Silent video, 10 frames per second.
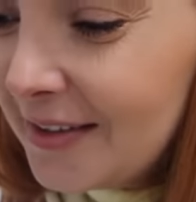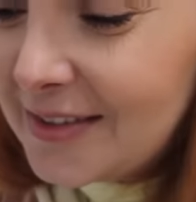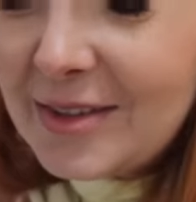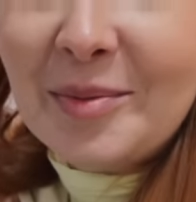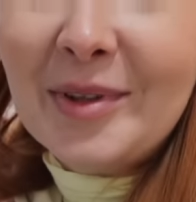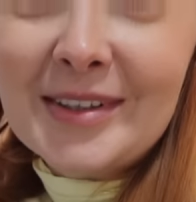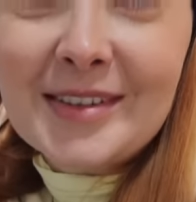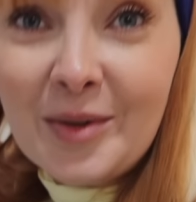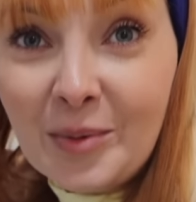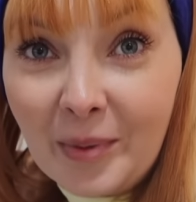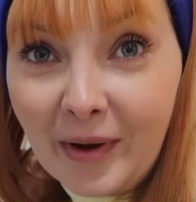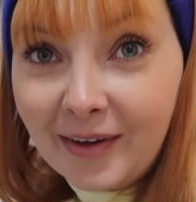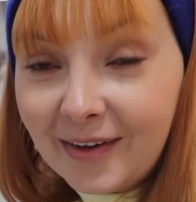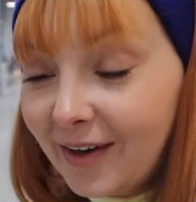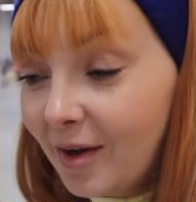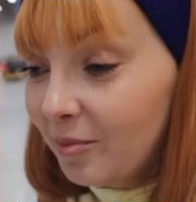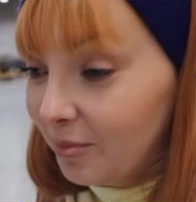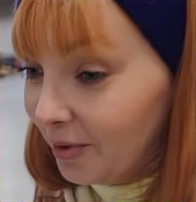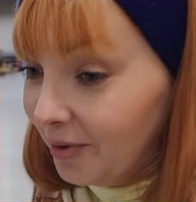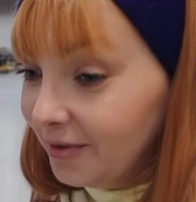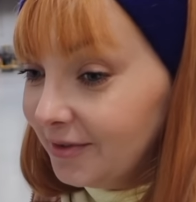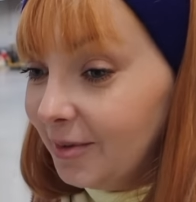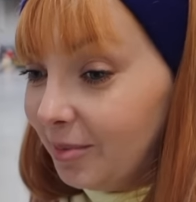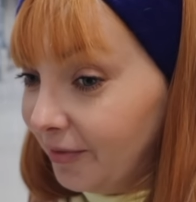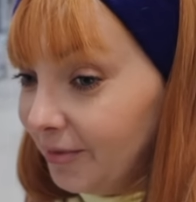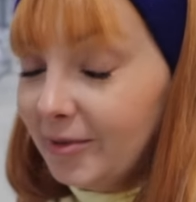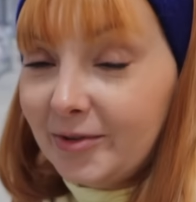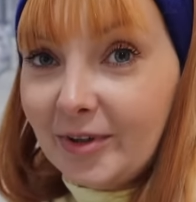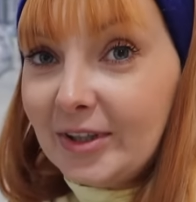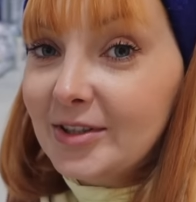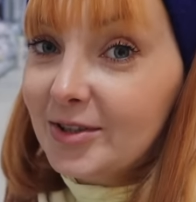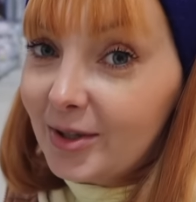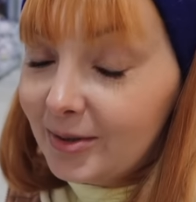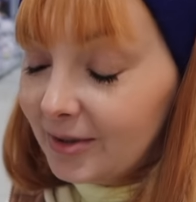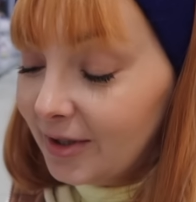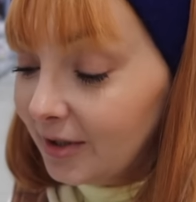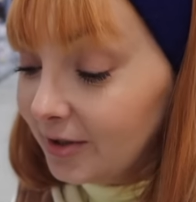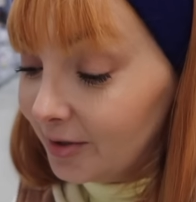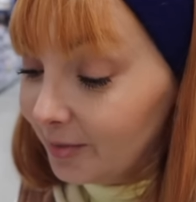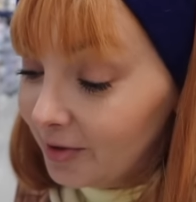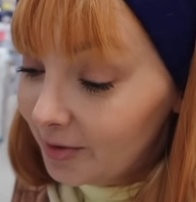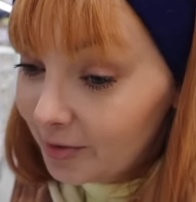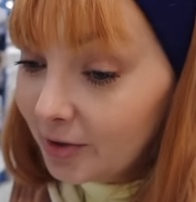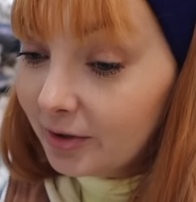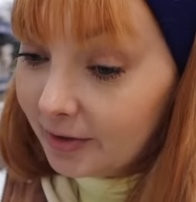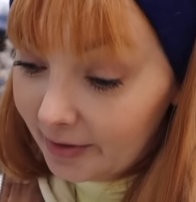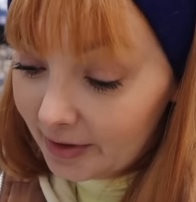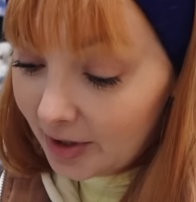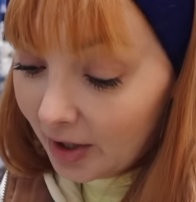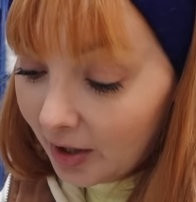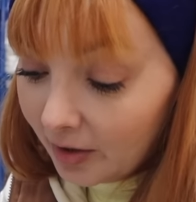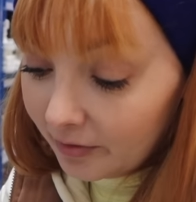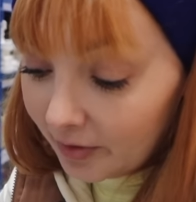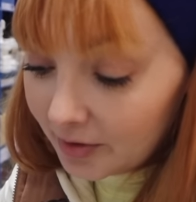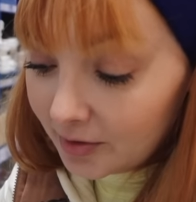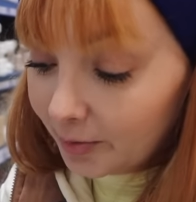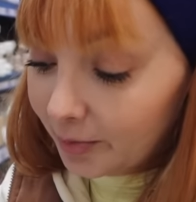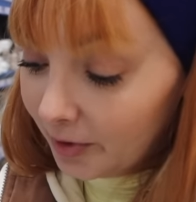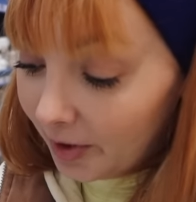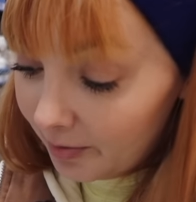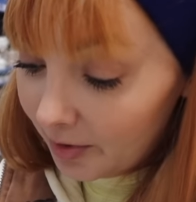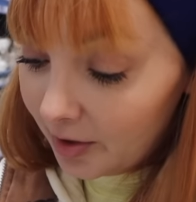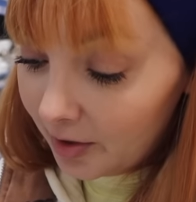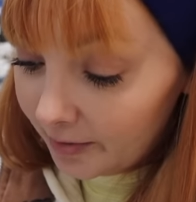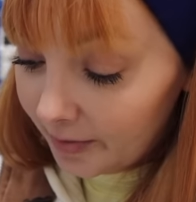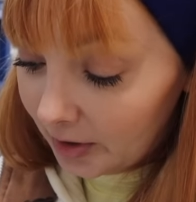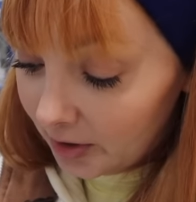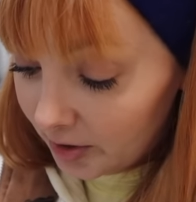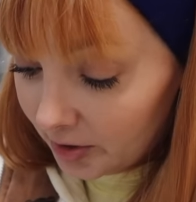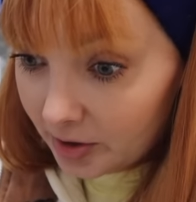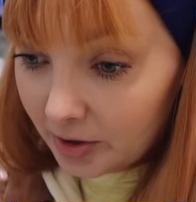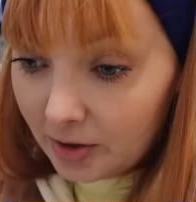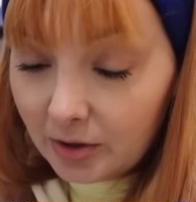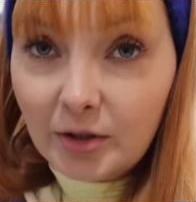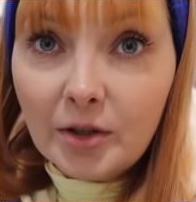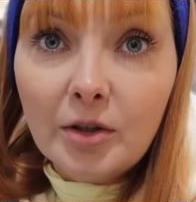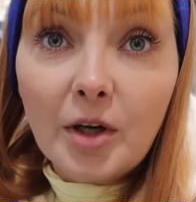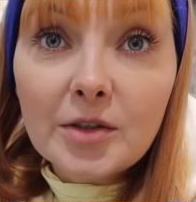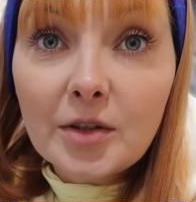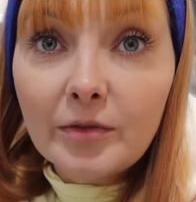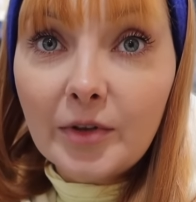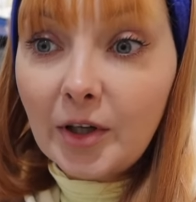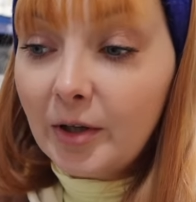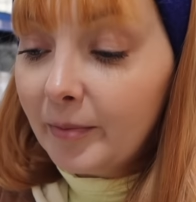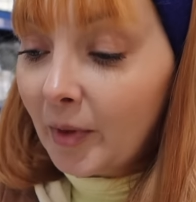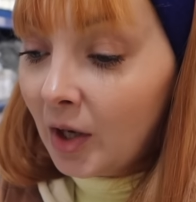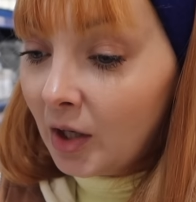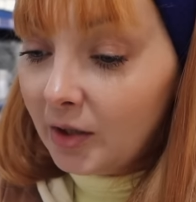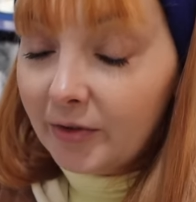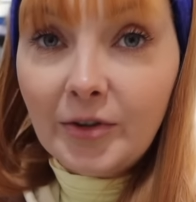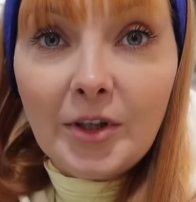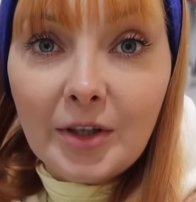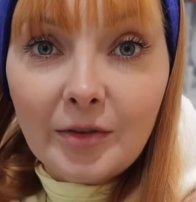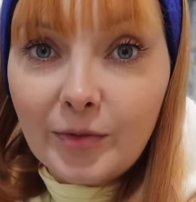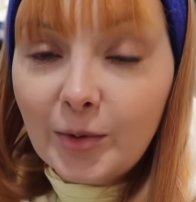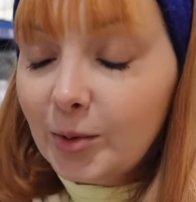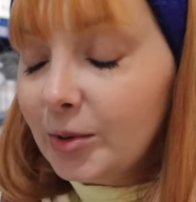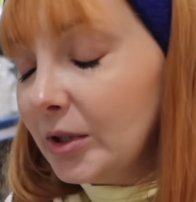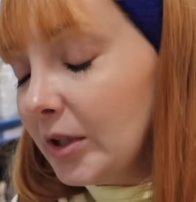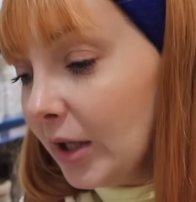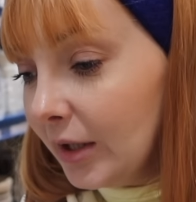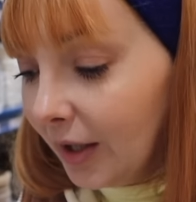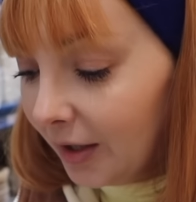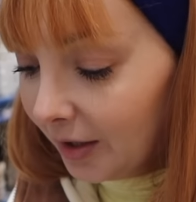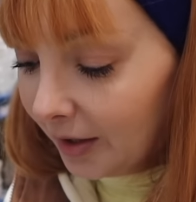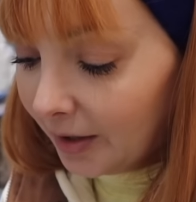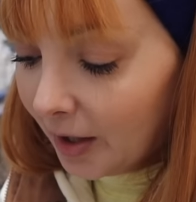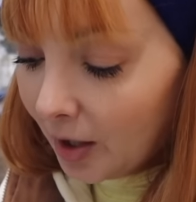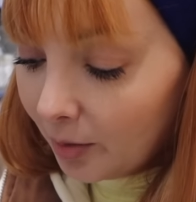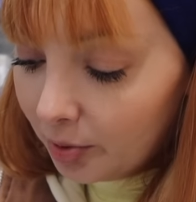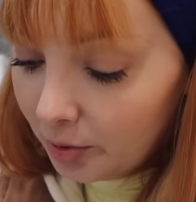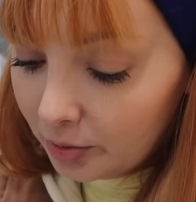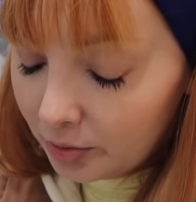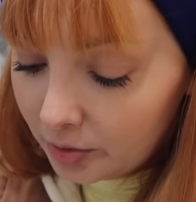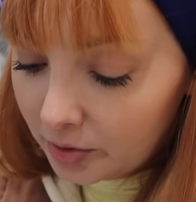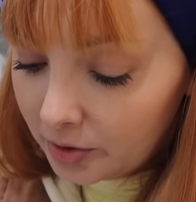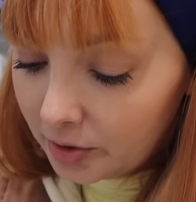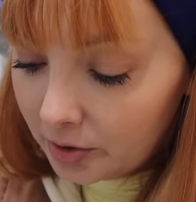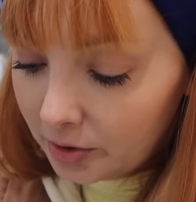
Jesteśmy na zakupach, bo niebawem otwarcie szkoły i trzeba się przygotować. Więc kupujemy takie rzeczy jednorazowe, na finger food i tak dalej, plus, yy,